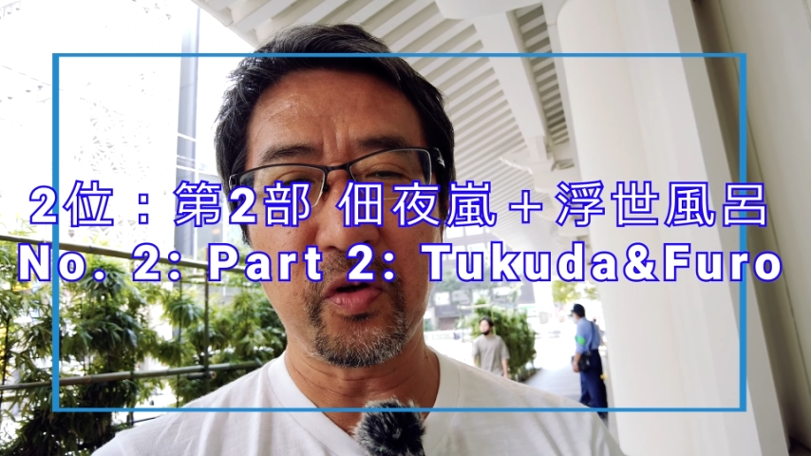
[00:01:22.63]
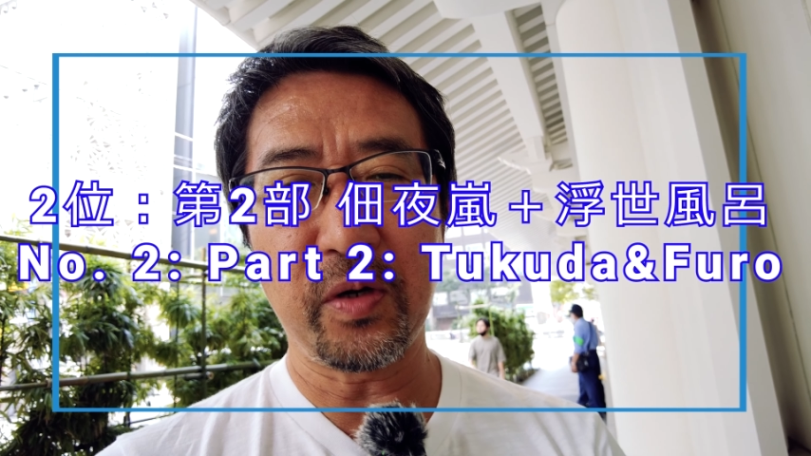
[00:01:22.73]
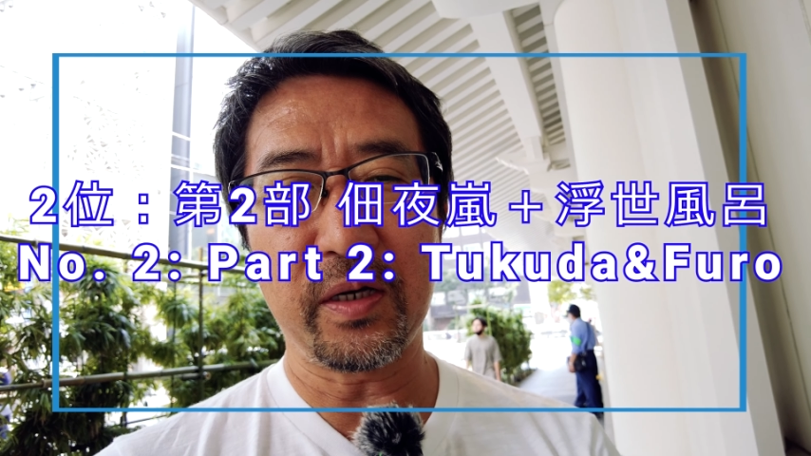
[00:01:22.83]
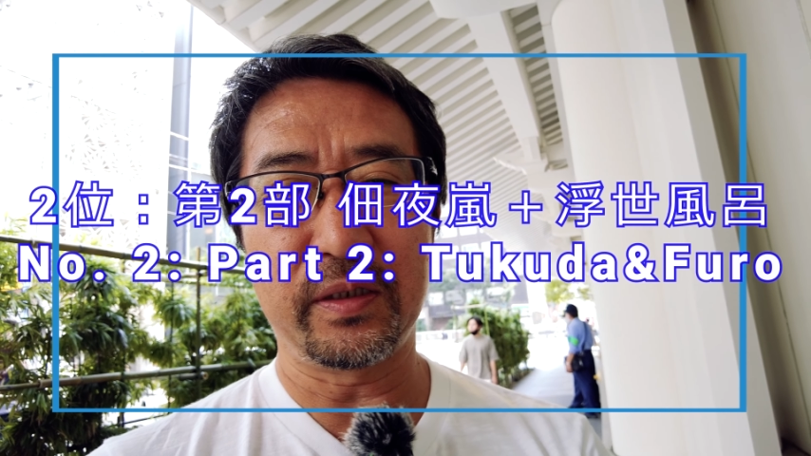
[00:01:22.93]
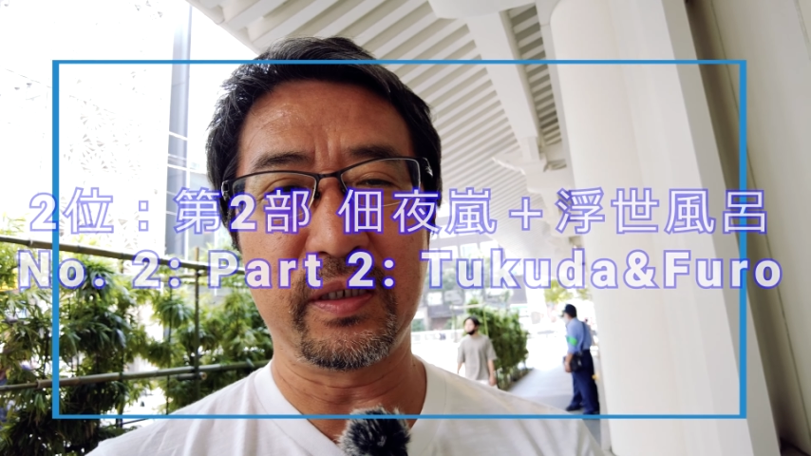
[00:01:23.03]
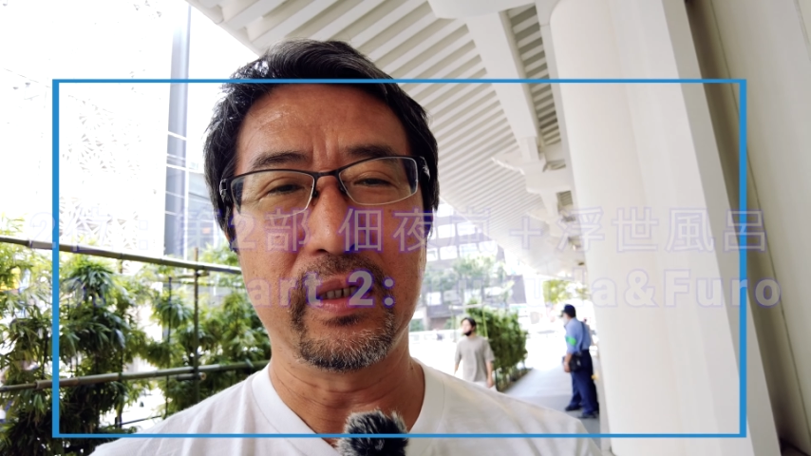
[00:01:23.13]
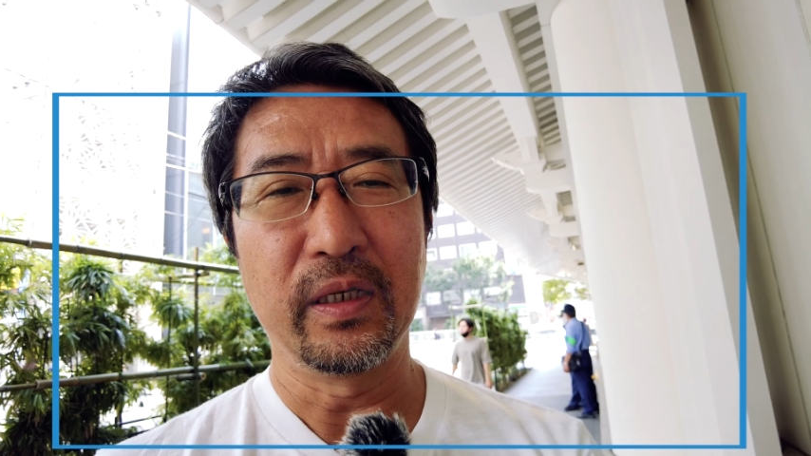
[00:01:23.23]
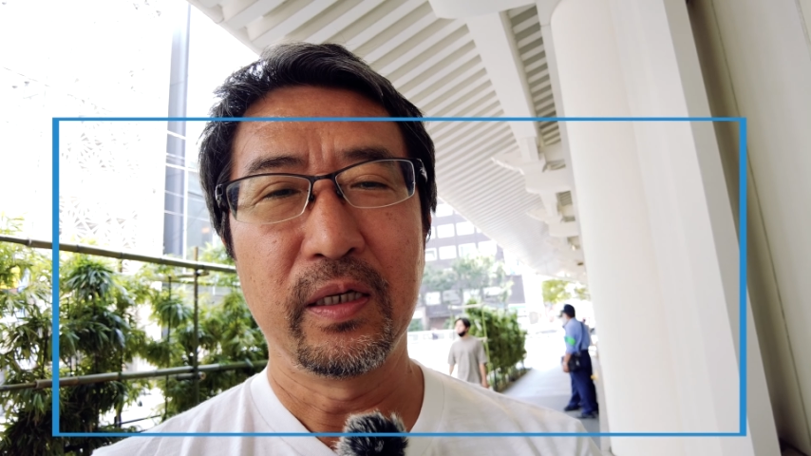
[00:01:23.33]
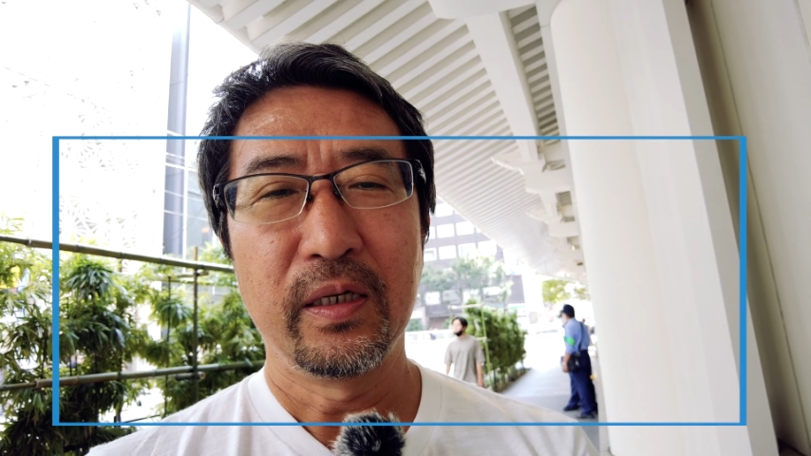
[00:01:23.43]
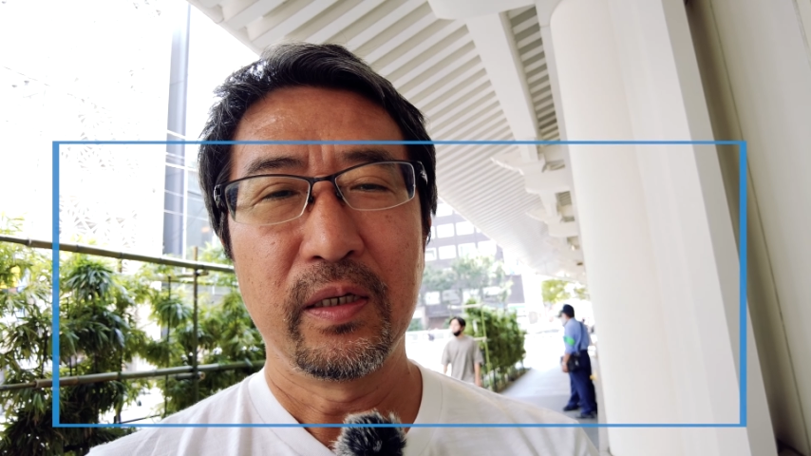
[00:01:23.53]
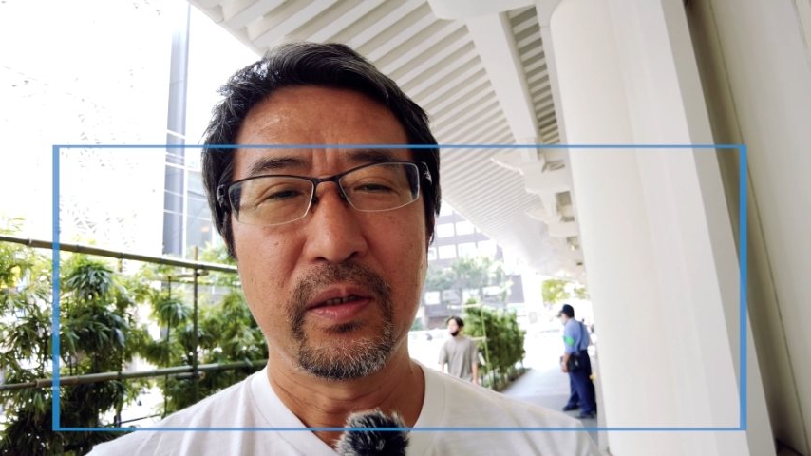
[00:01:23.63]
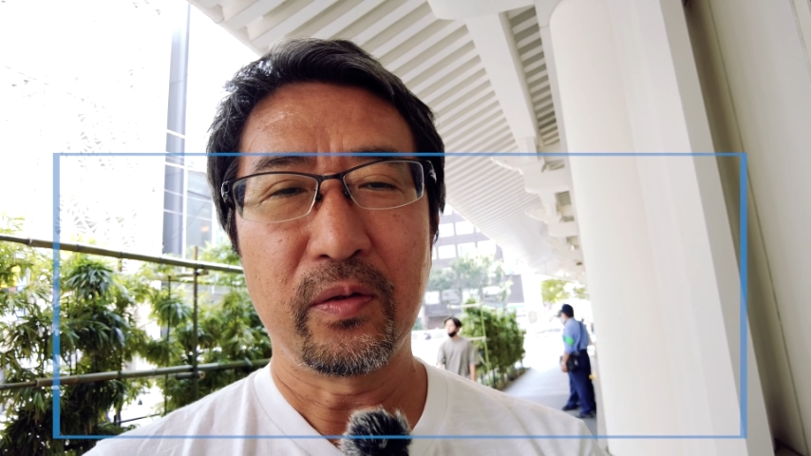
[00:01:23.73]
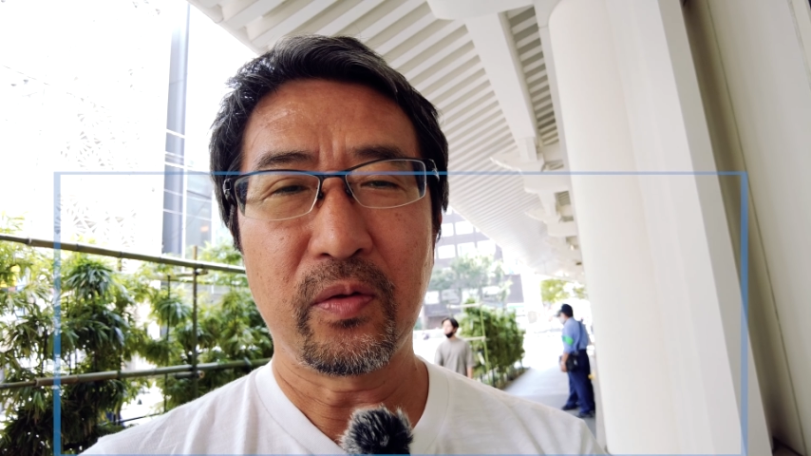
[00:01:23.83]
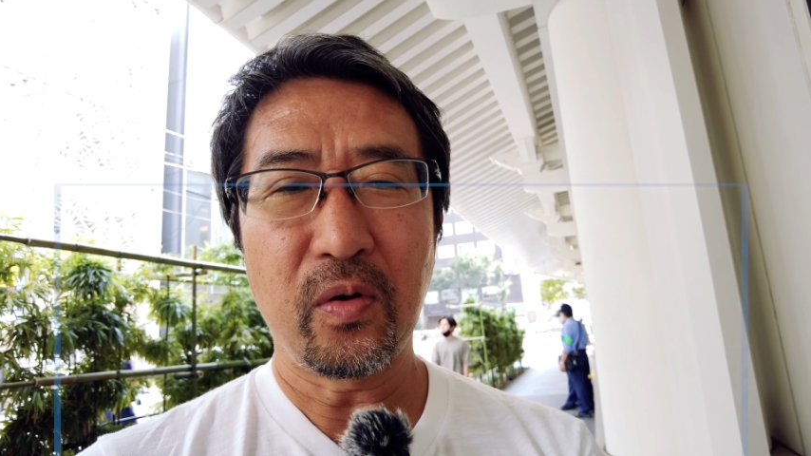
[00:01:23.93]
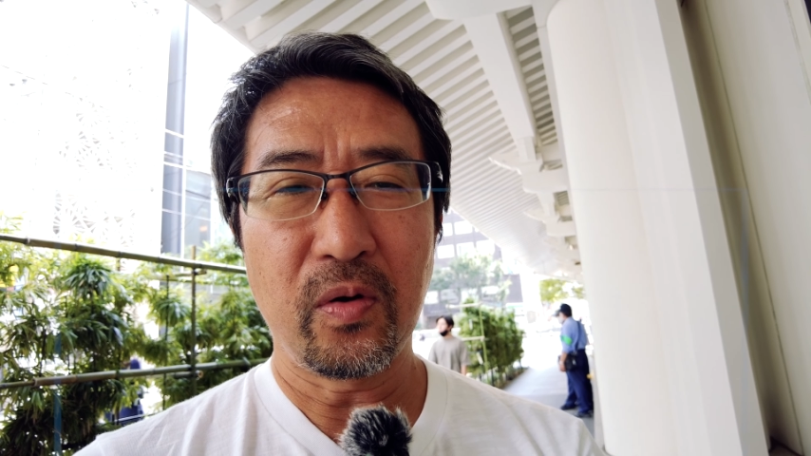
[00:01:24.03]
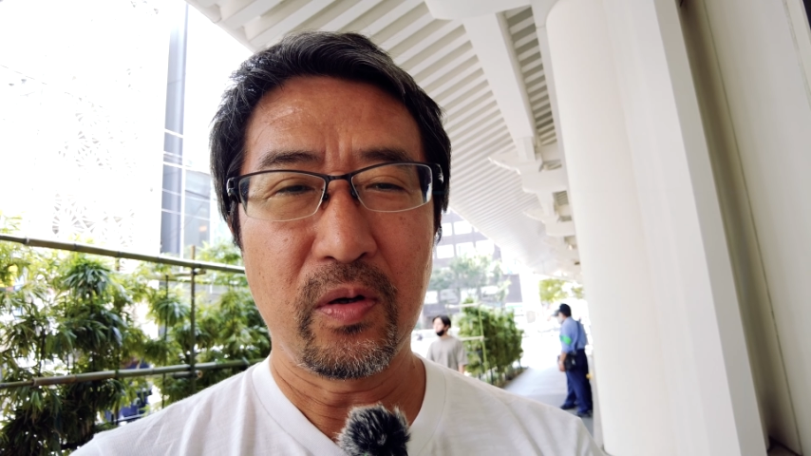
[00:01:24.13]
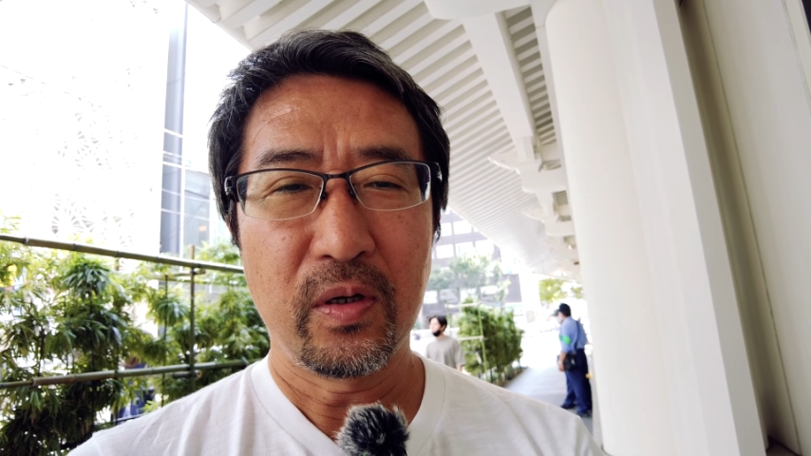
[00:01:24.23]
夜嵐と